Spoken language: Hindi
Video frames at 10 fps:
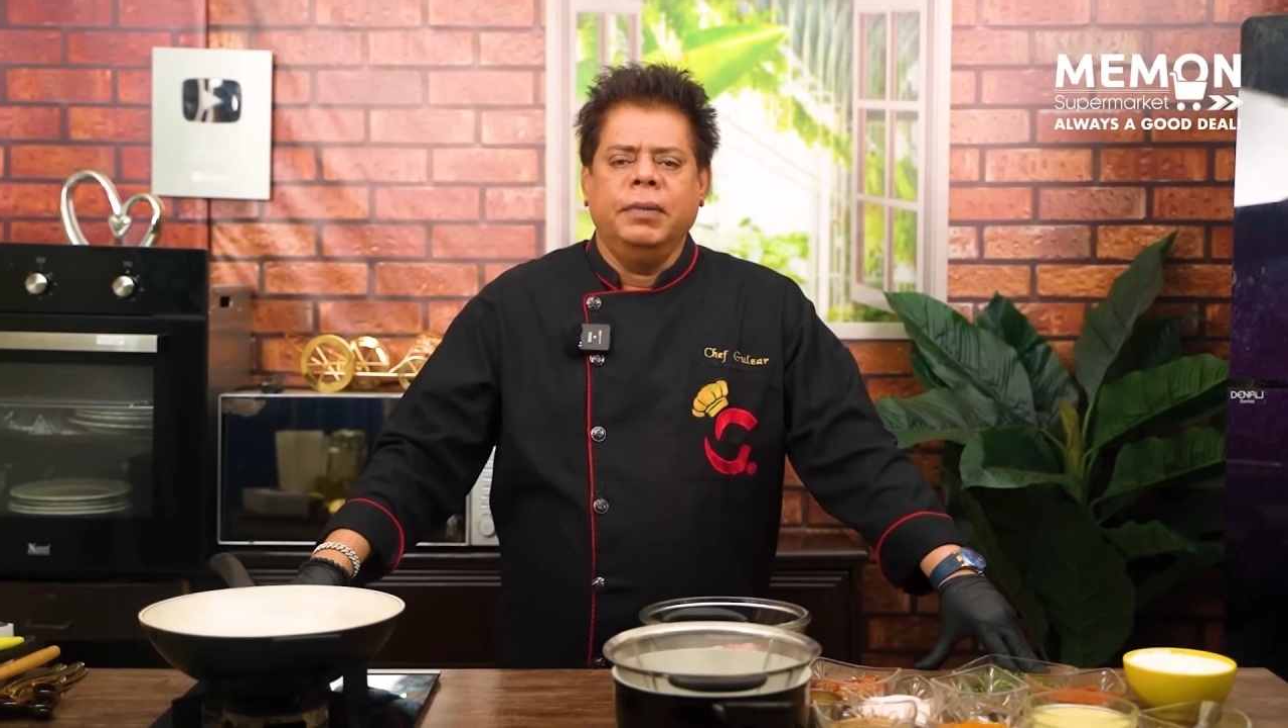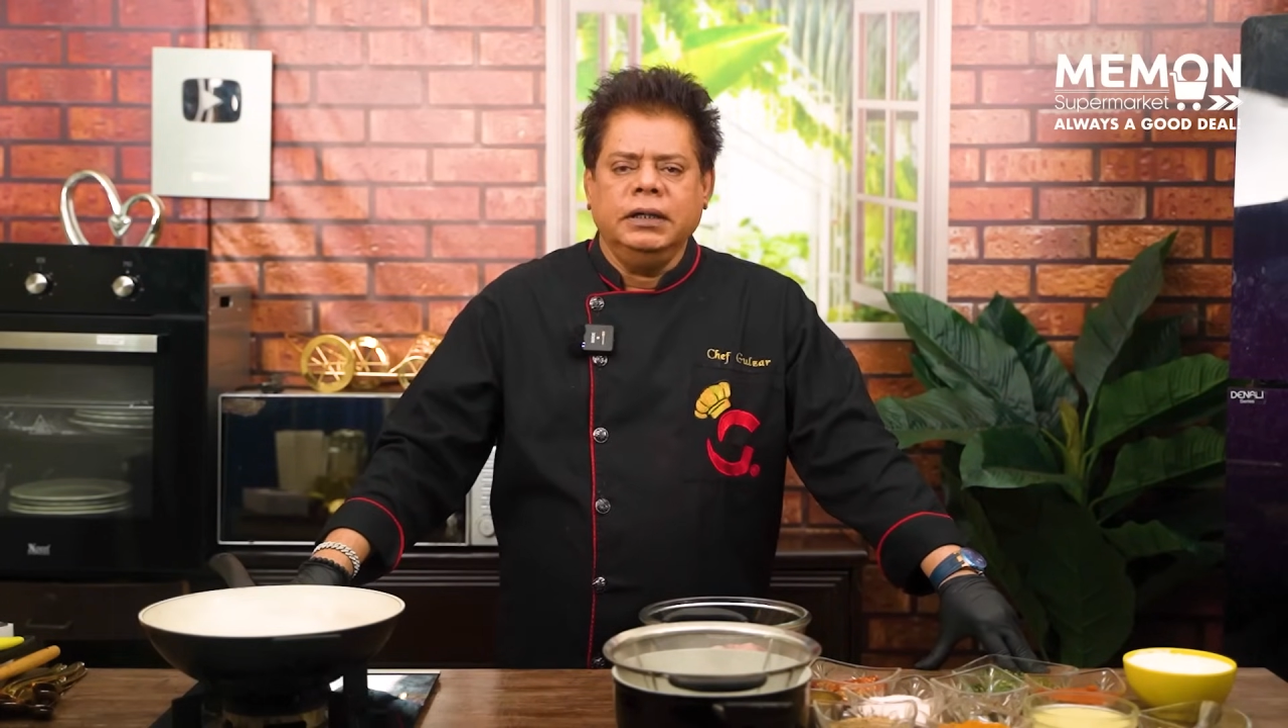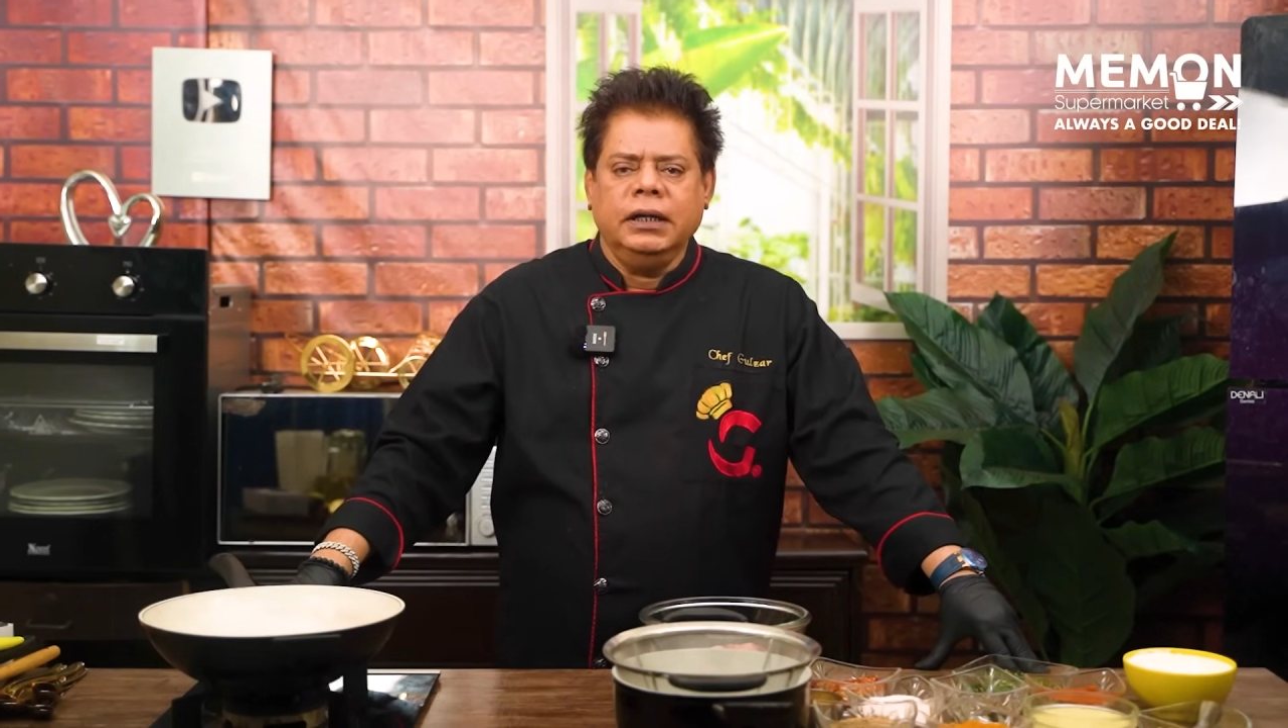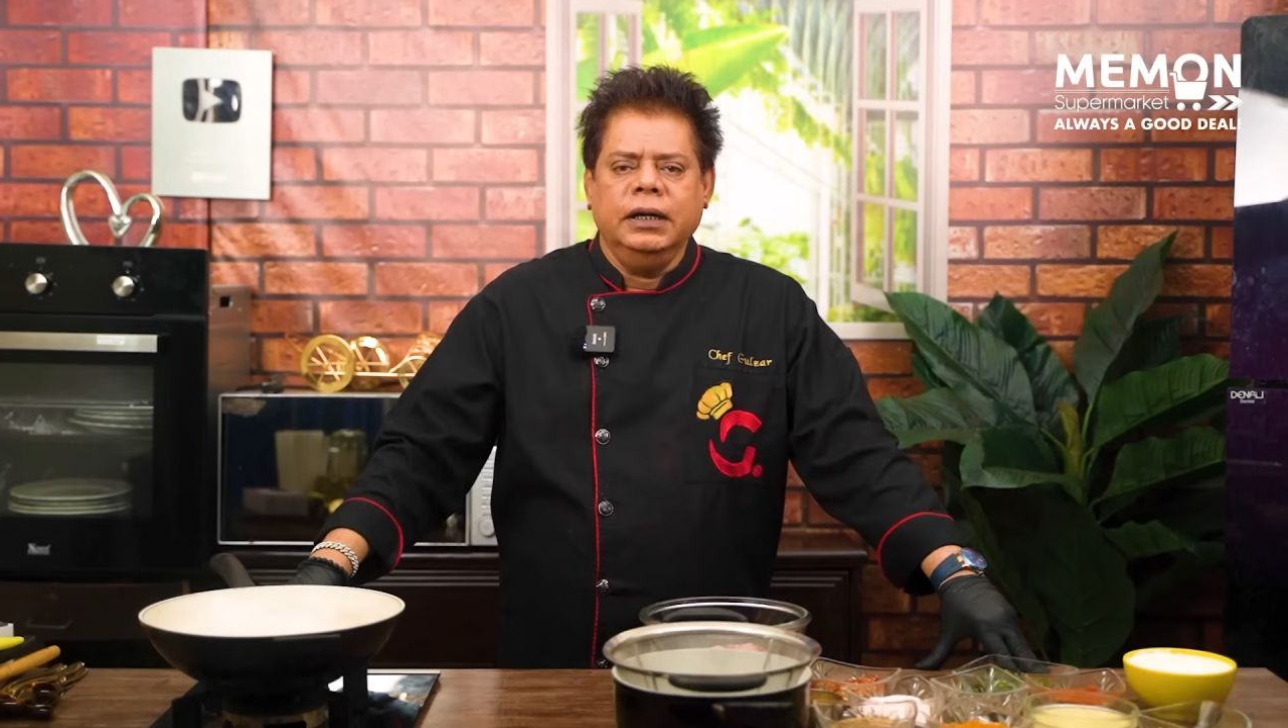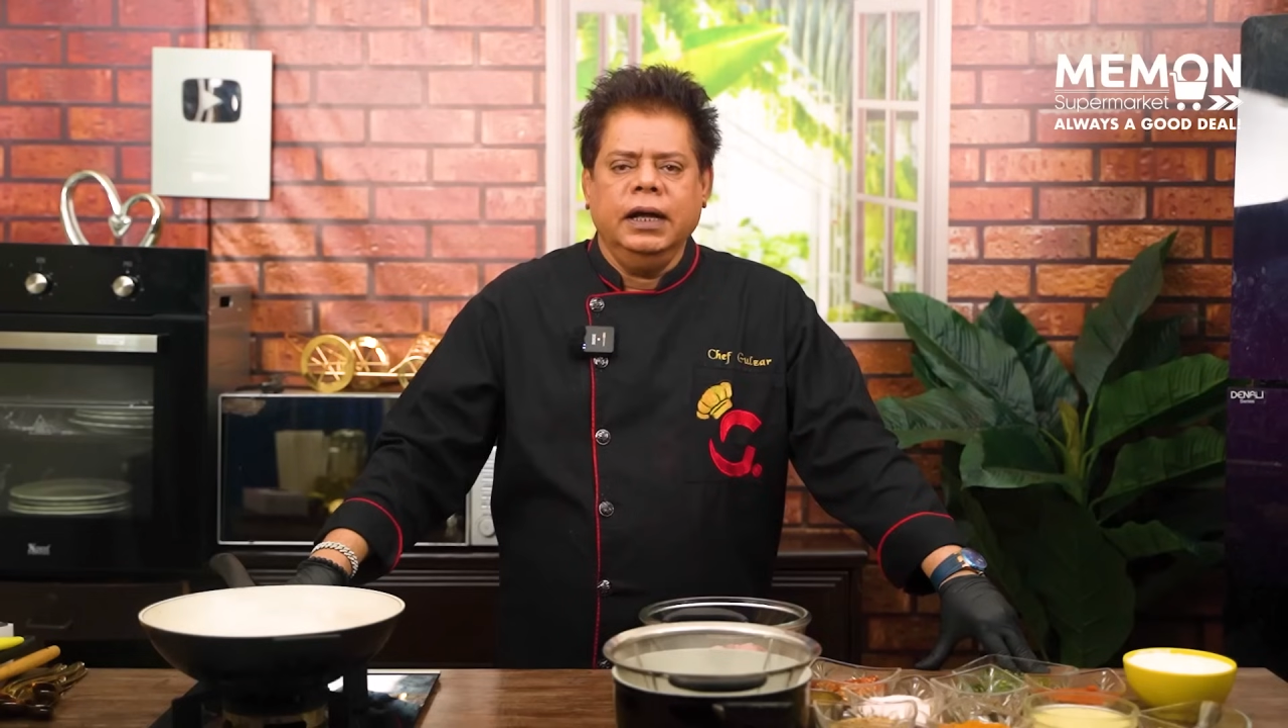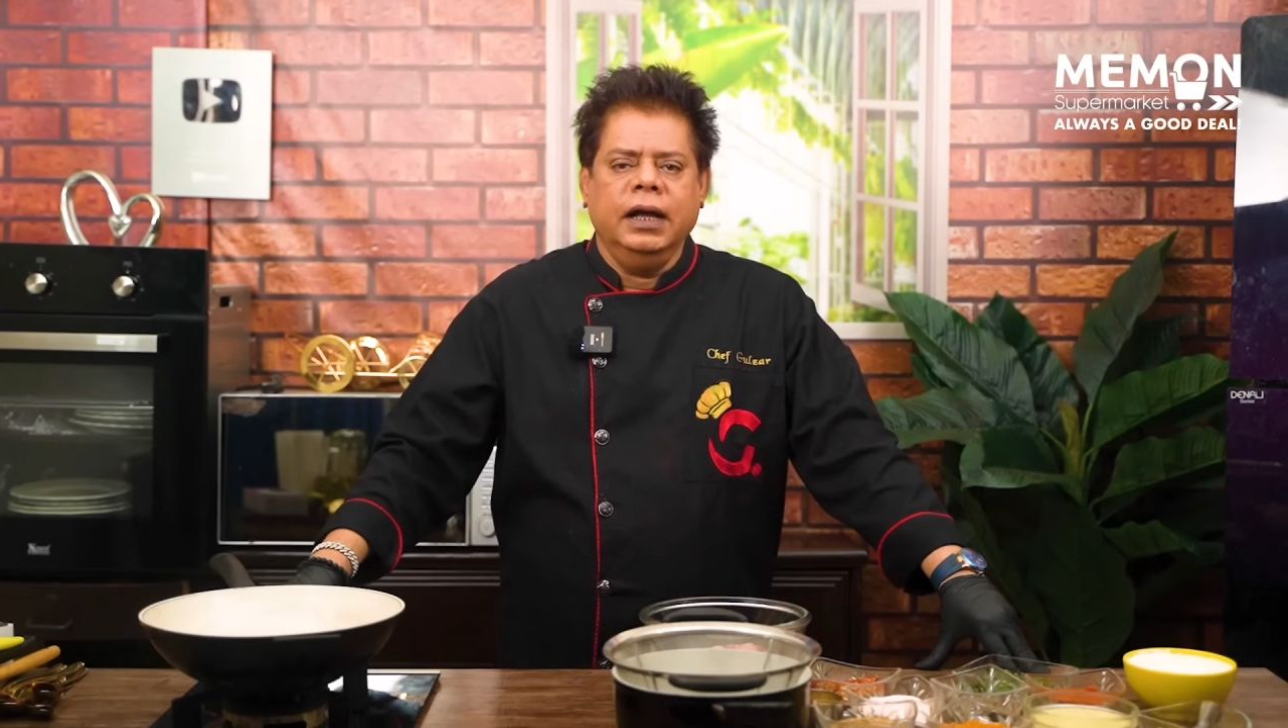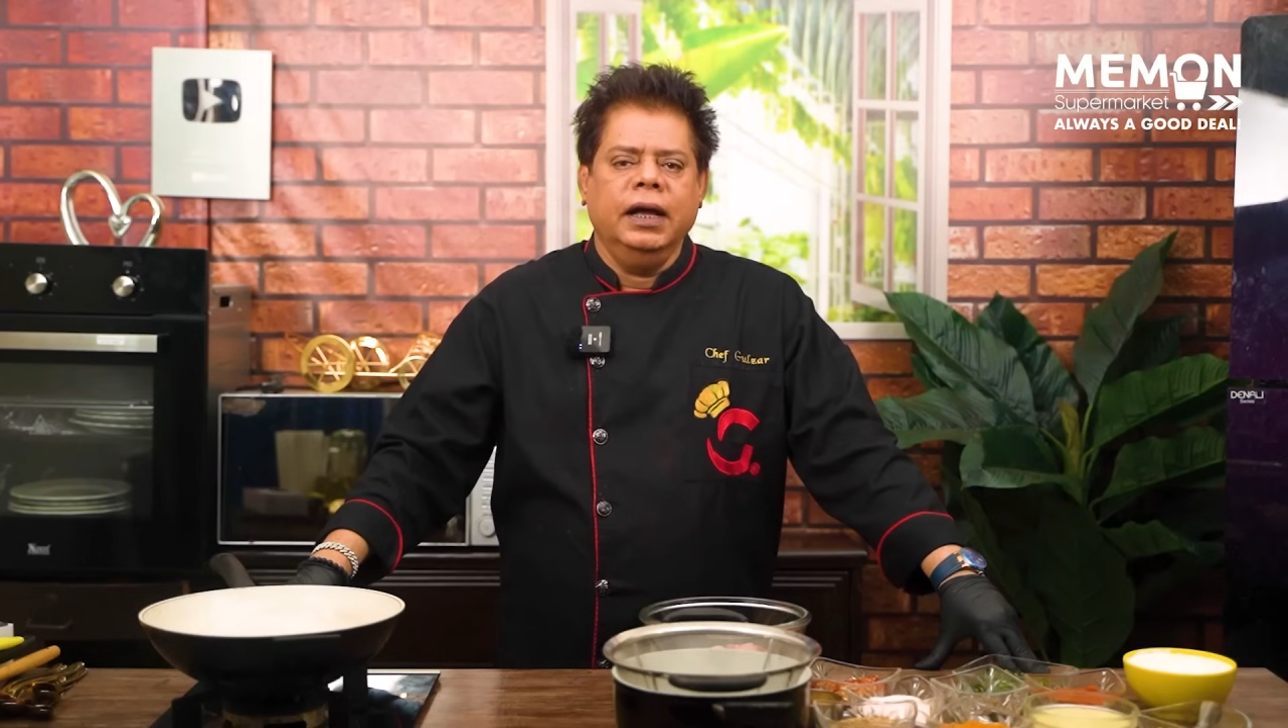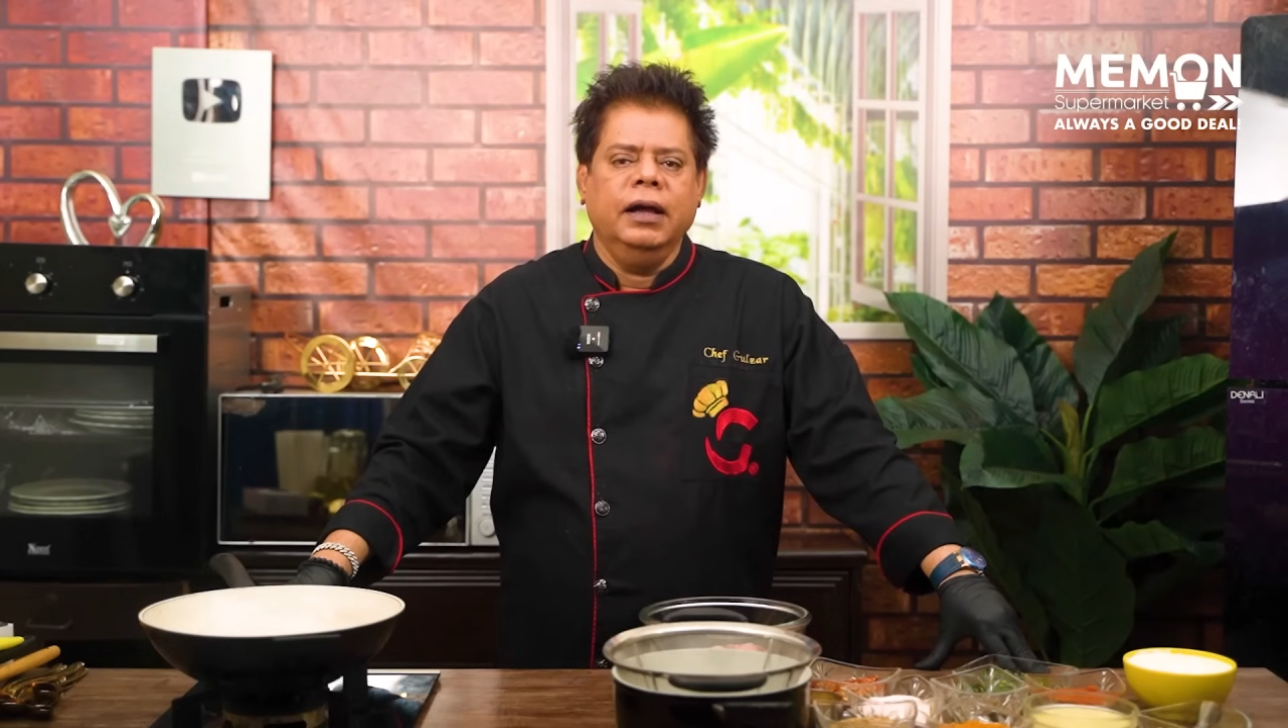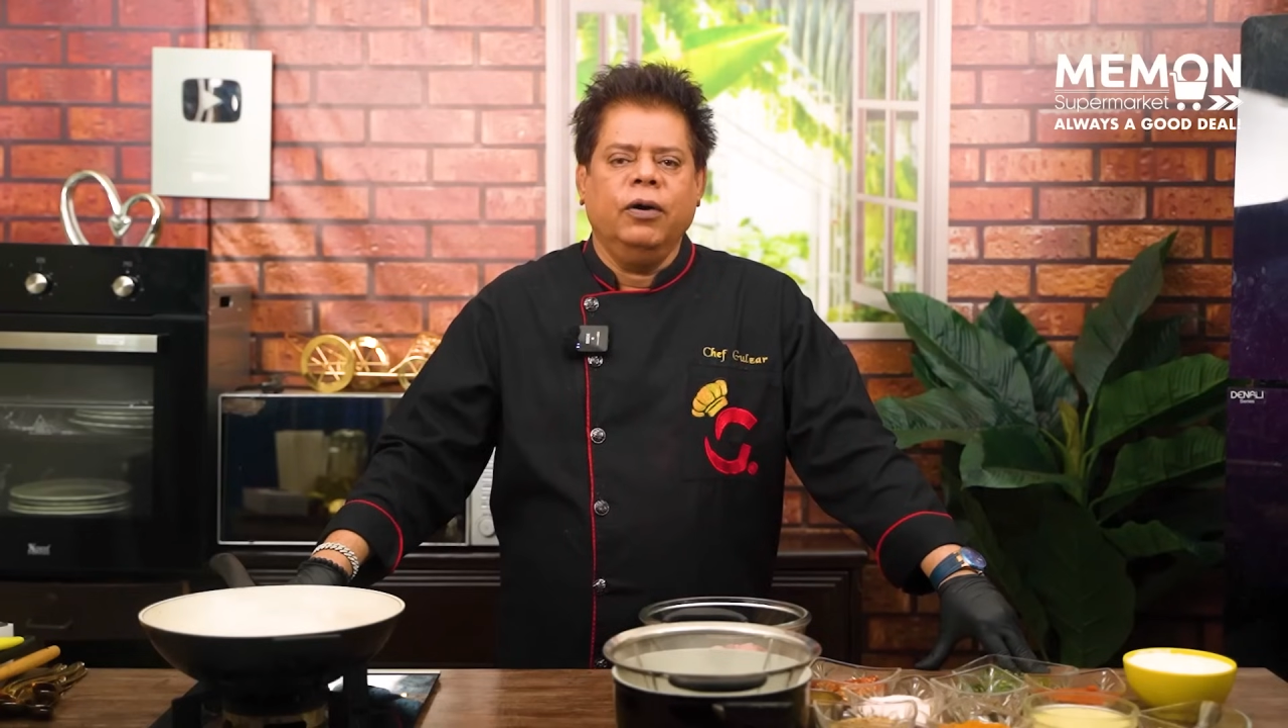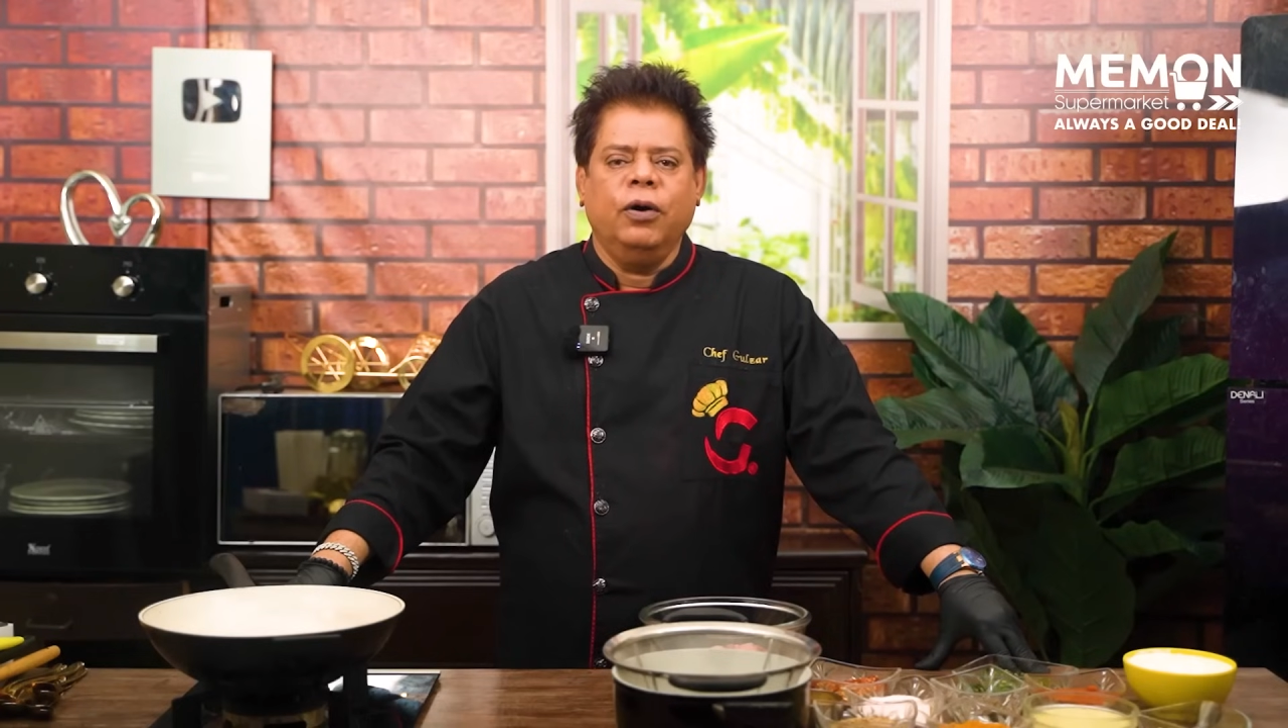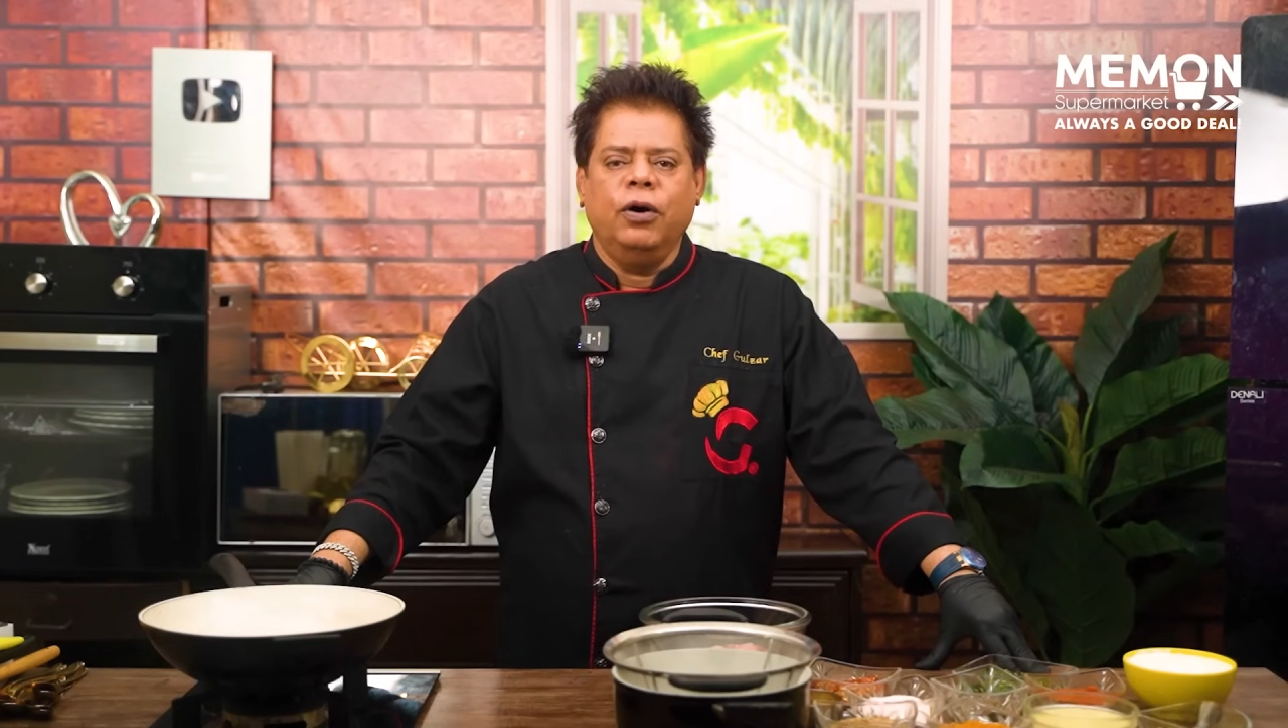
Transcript: मटन है